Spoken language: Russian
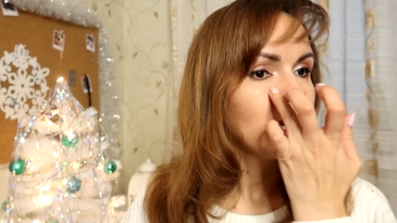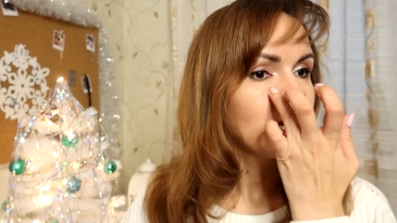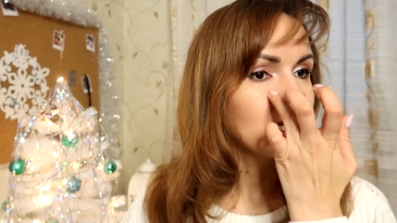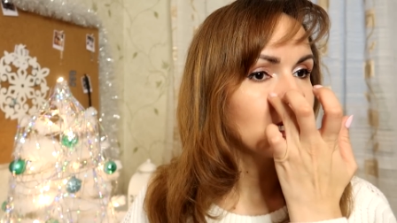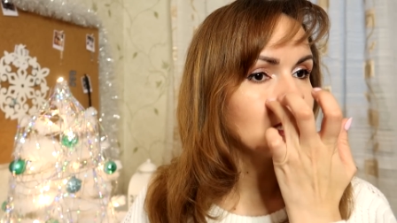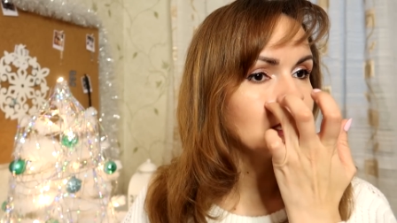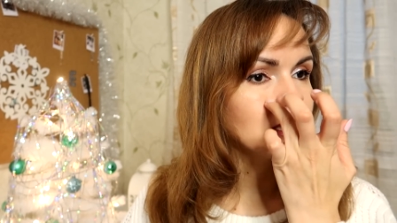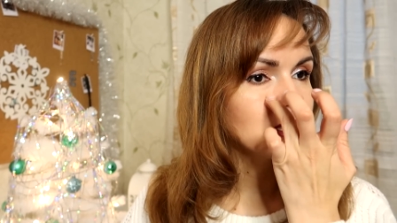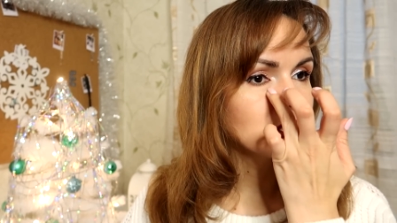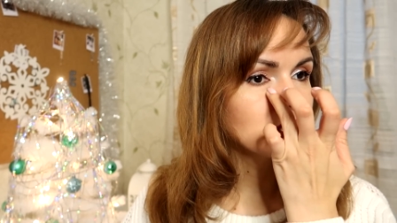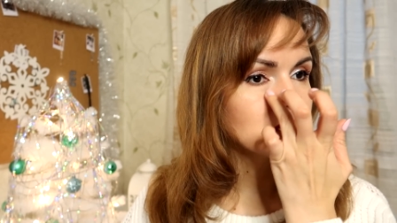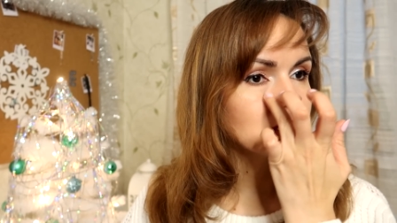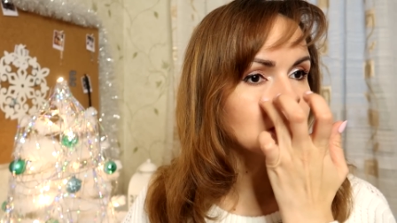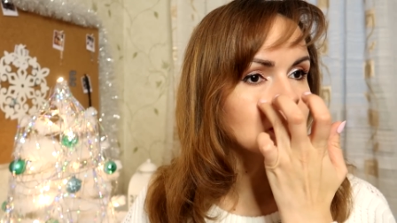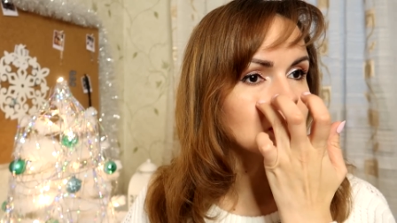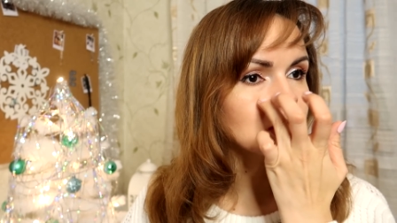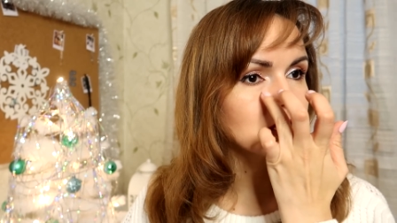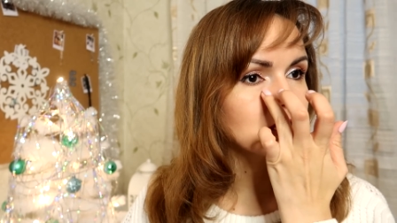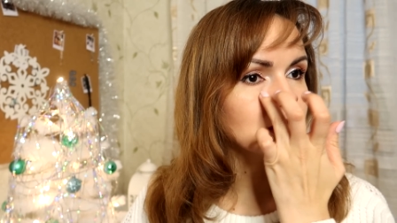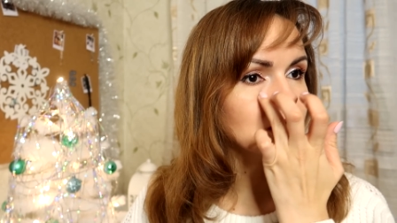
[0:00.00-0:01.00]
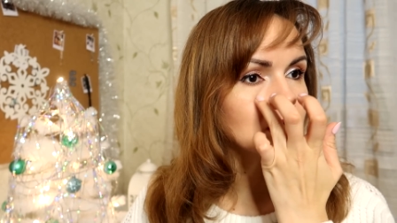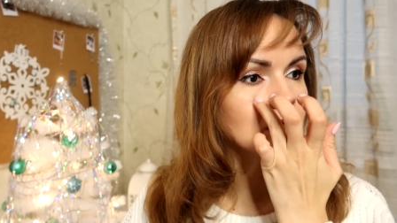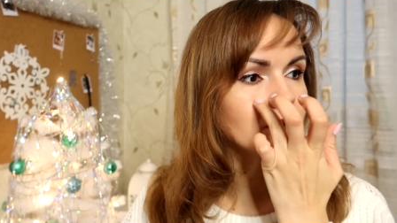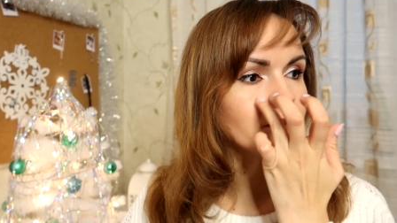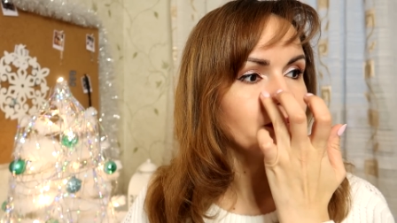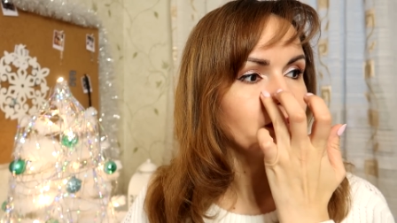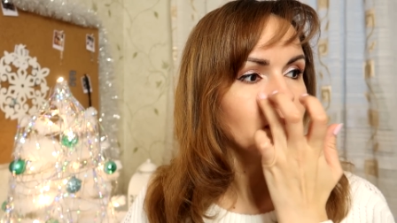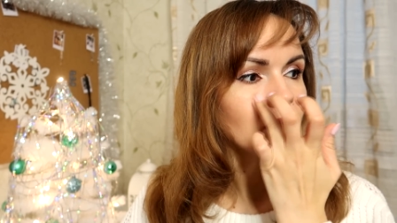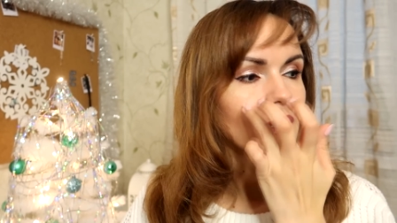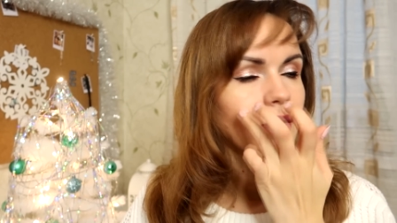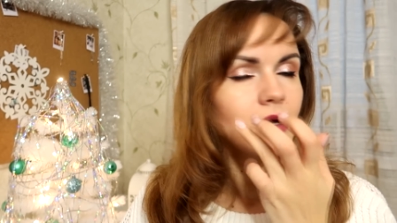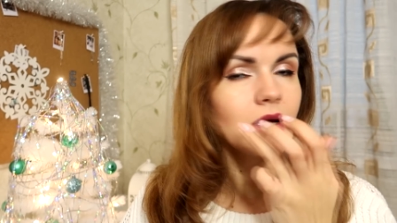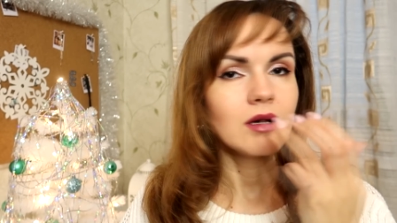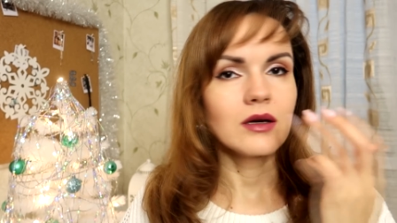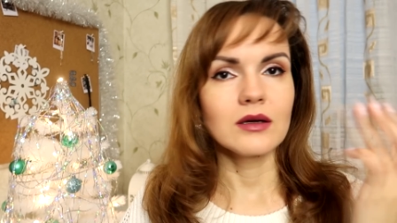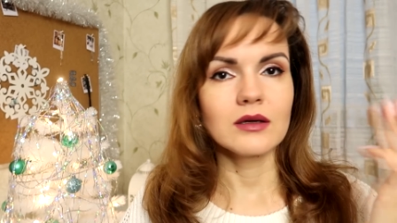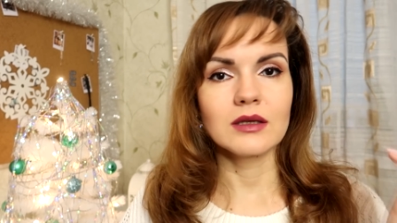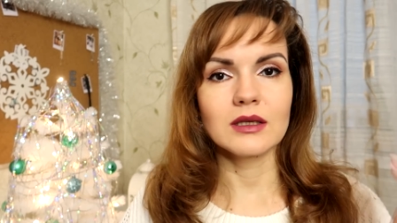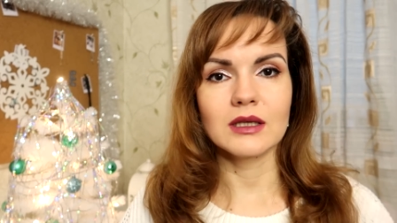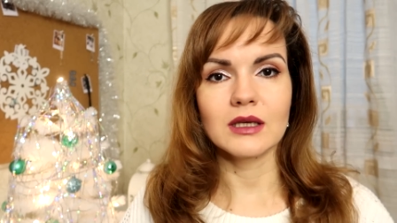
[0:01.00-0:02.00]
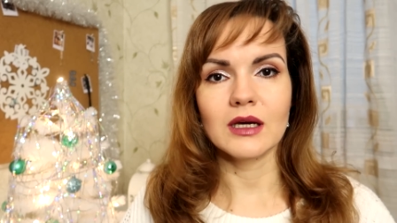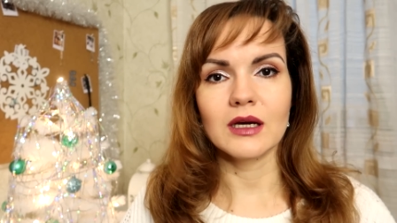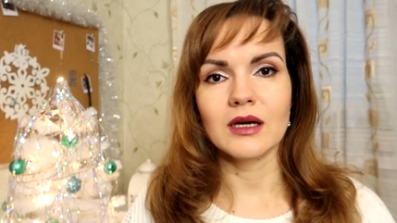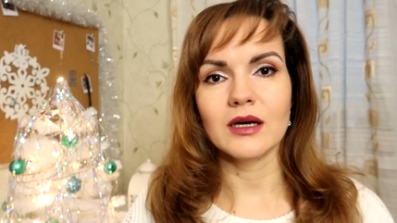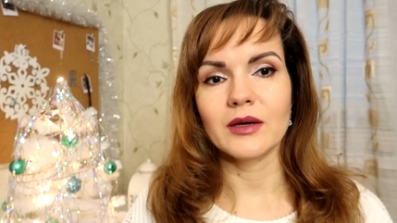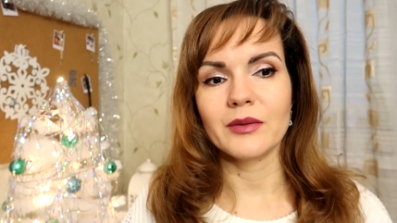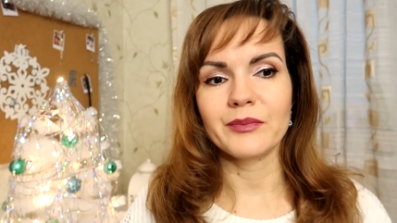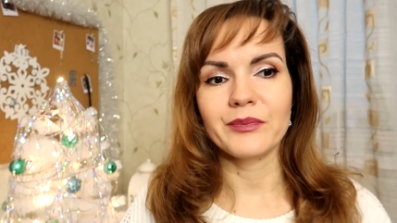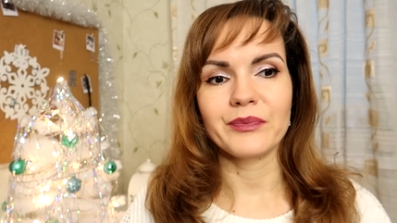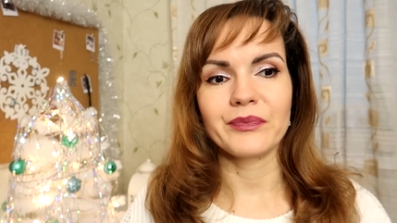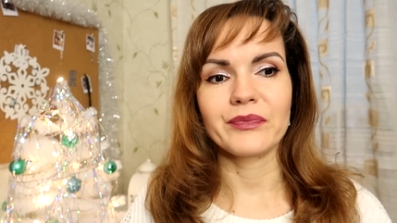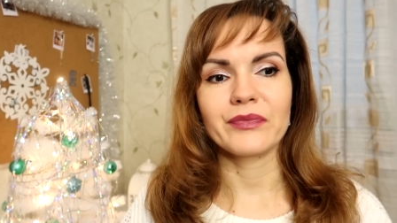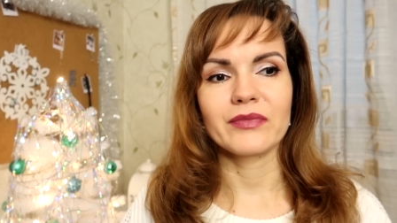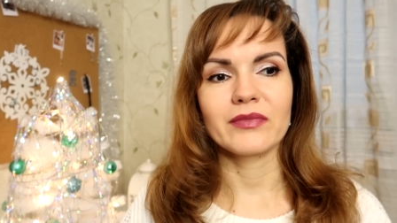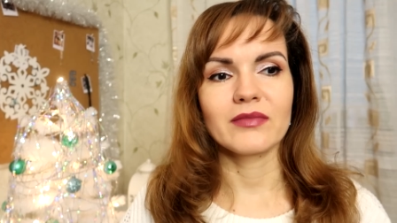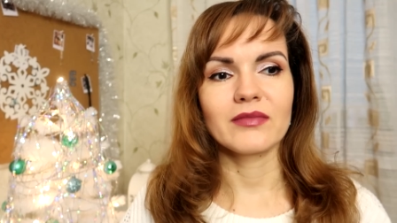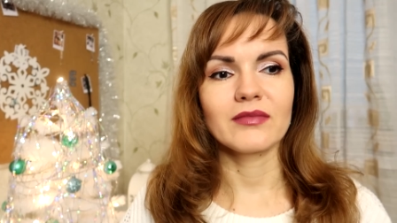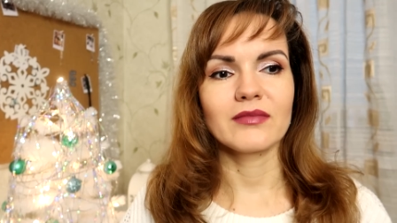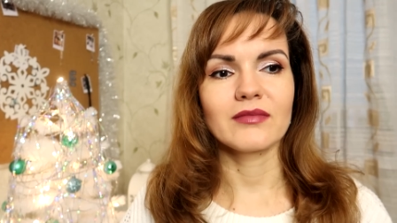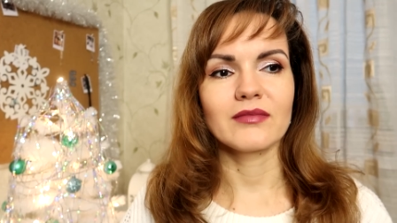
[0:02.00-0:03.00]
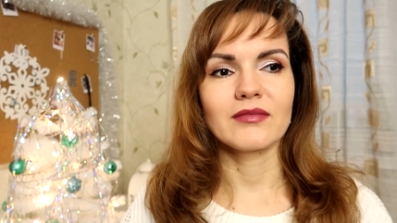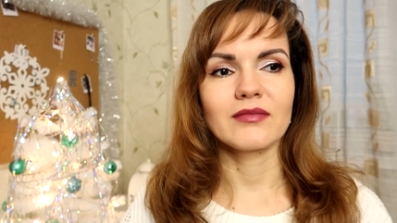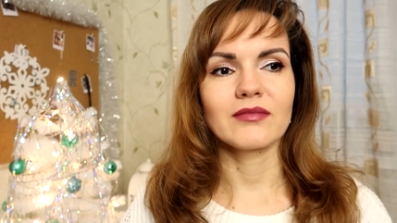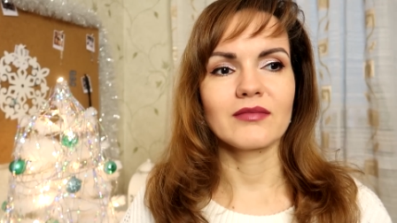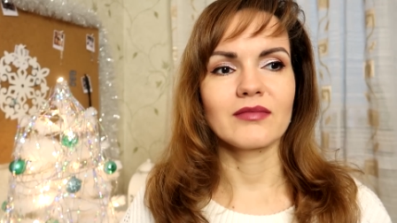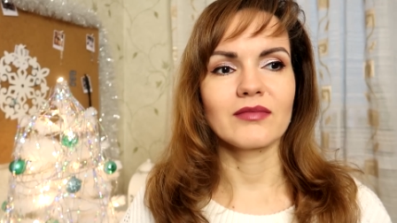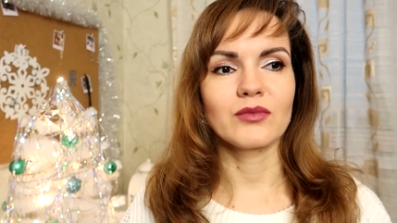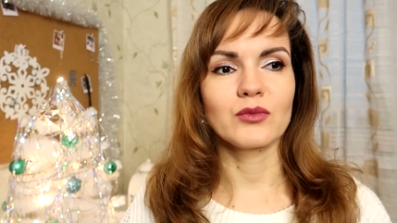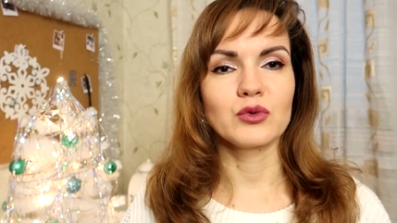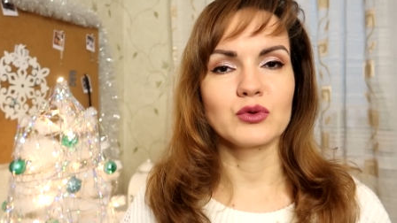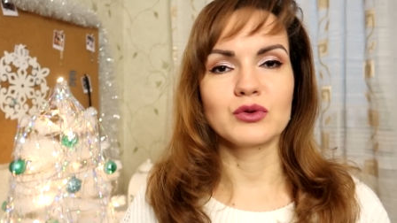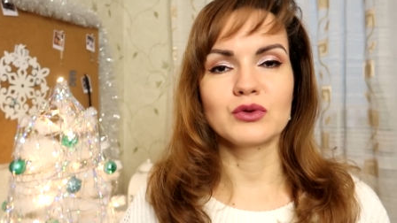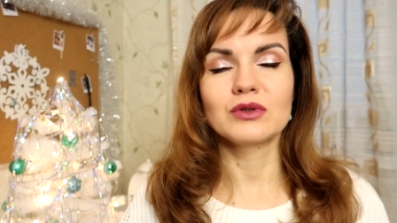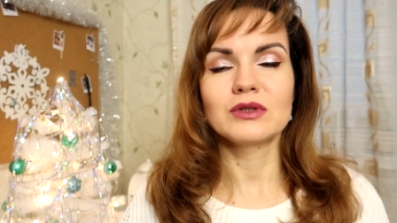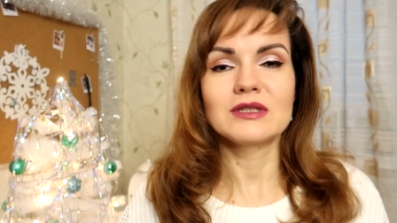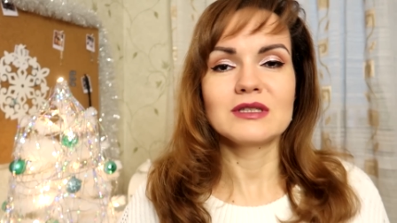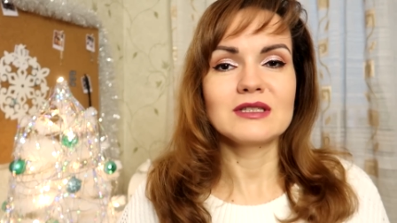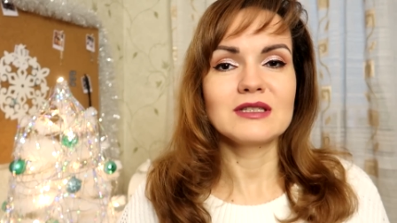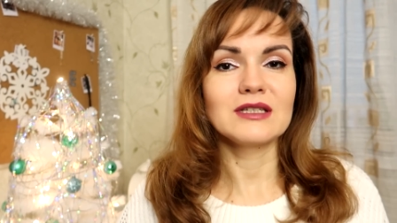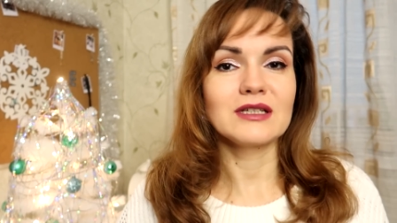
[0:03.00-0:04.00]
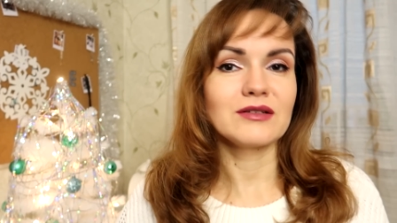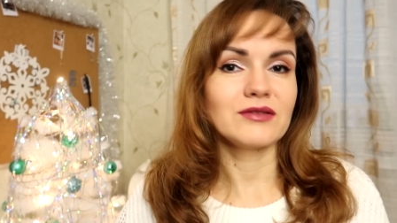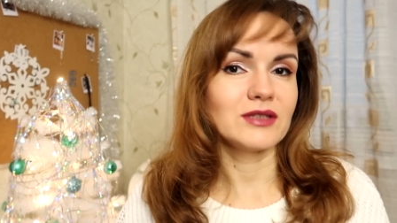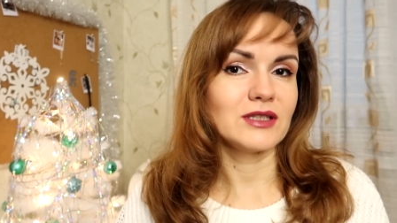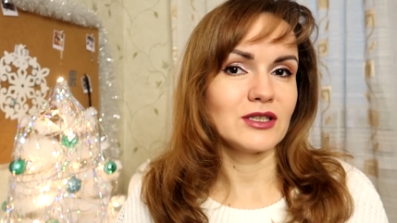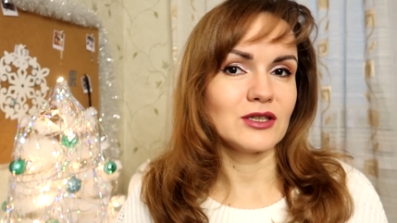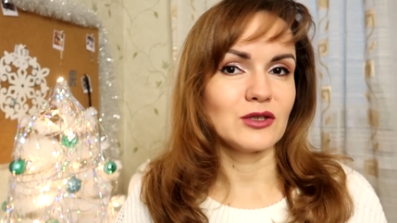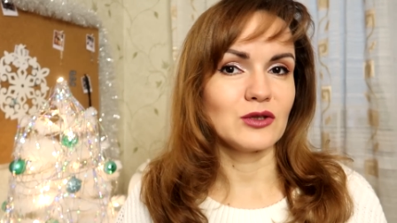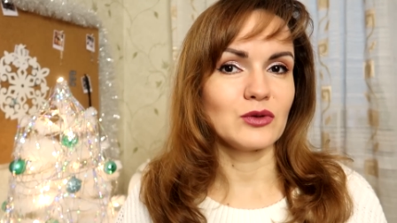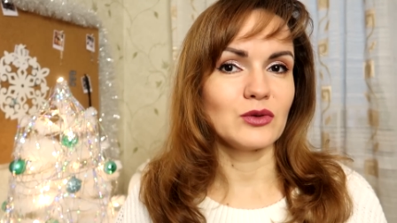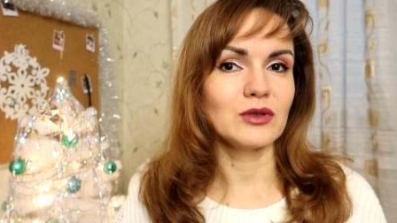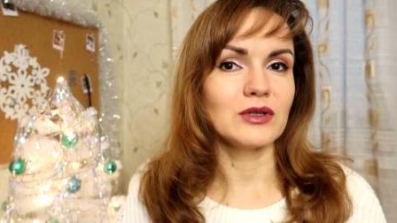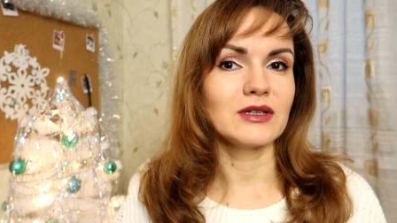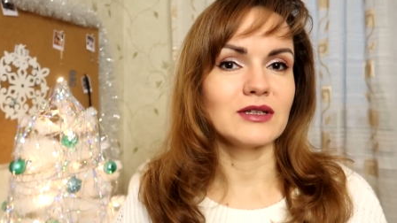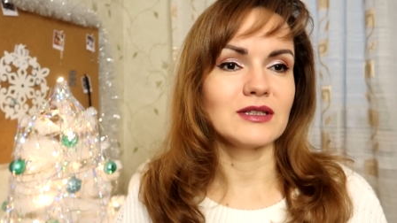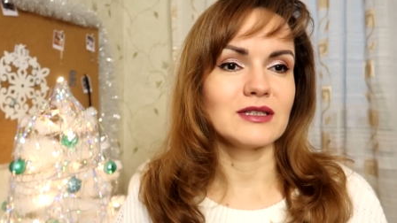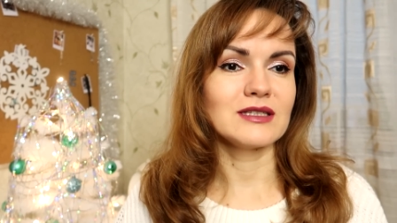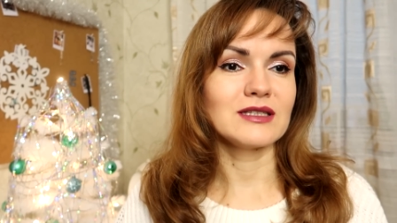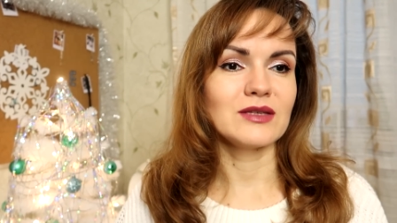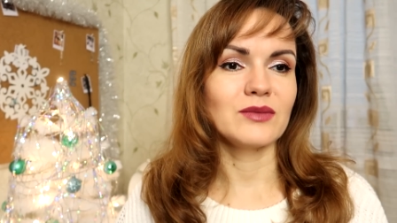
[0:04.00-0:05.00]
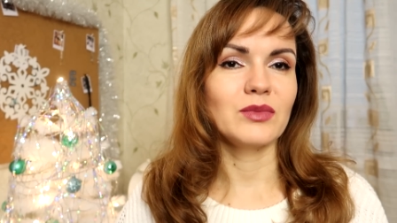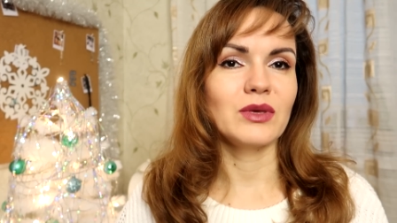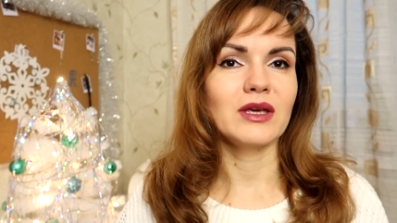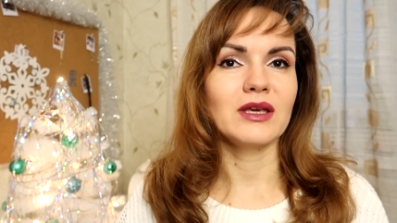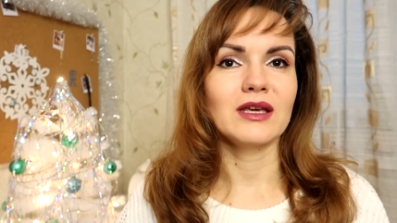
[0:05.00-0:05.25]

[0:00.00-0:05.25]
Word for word: Конечно же, я буду тестировать это только на себе.